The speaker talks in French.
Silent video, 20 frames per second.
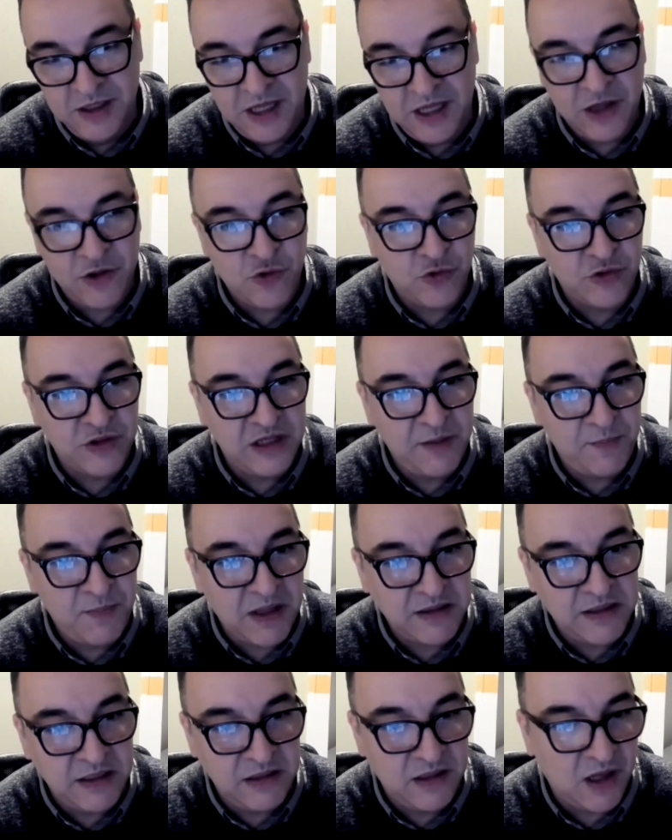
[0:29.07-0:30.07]
à, changer des
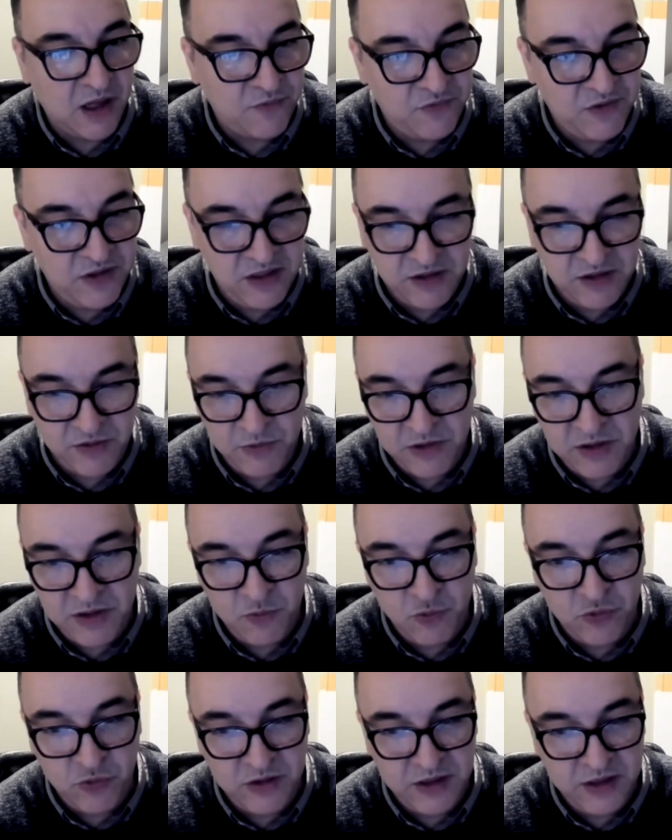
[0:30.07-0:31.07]
parties de graphisme, des
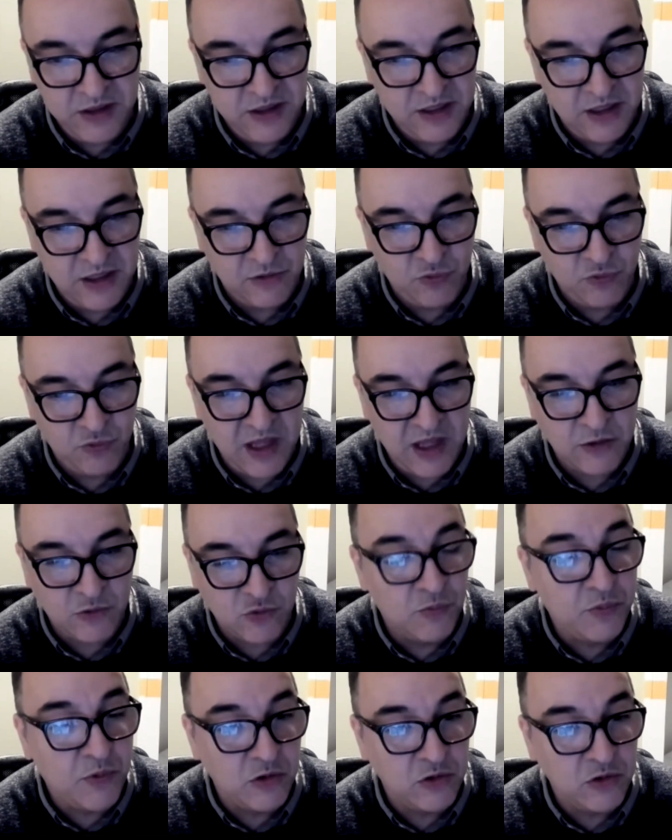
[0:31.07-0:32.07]
musiques et tout ça, et à
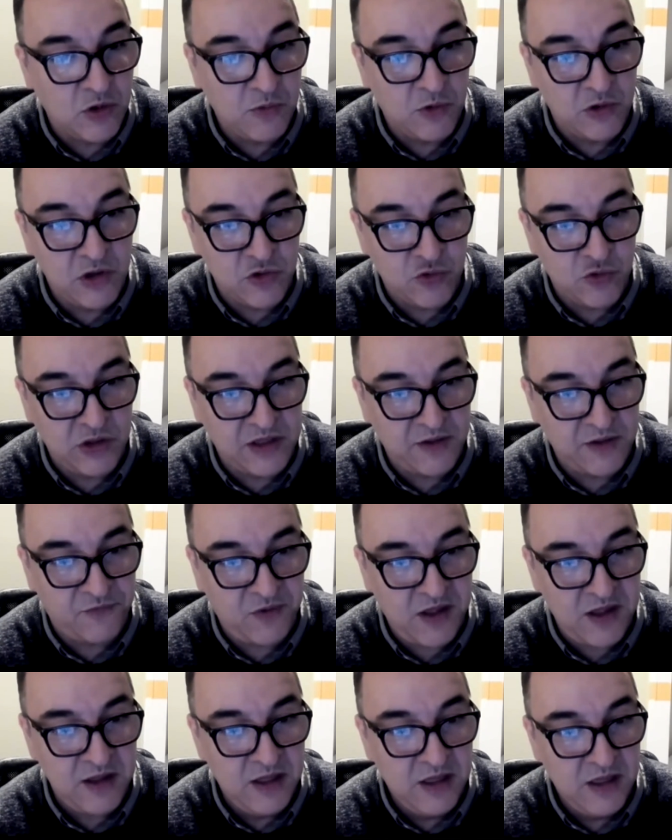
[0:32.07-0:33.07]
comprendre comment les jeux étaient
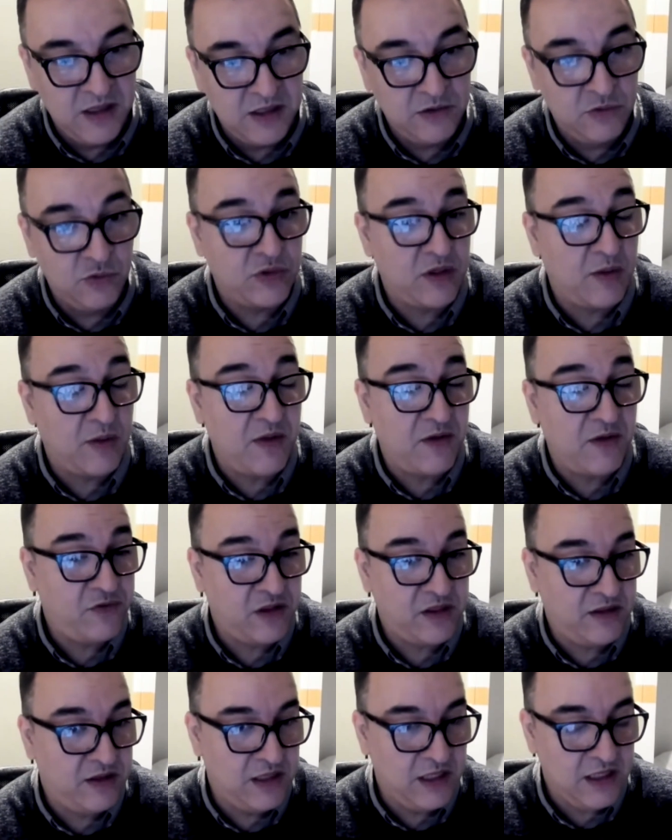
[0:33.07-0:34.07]
faits. Donc, ça m'a
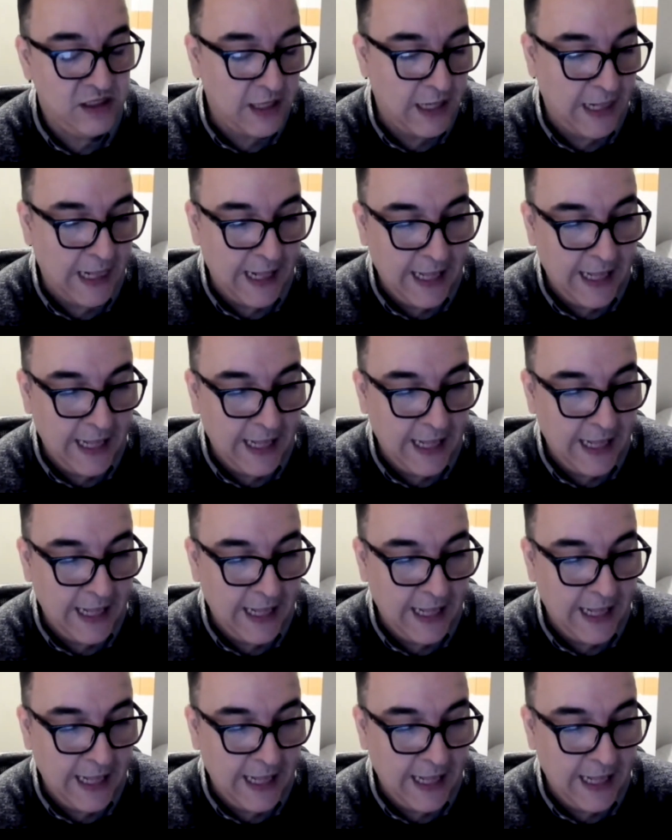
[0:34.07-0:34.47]
fasciné.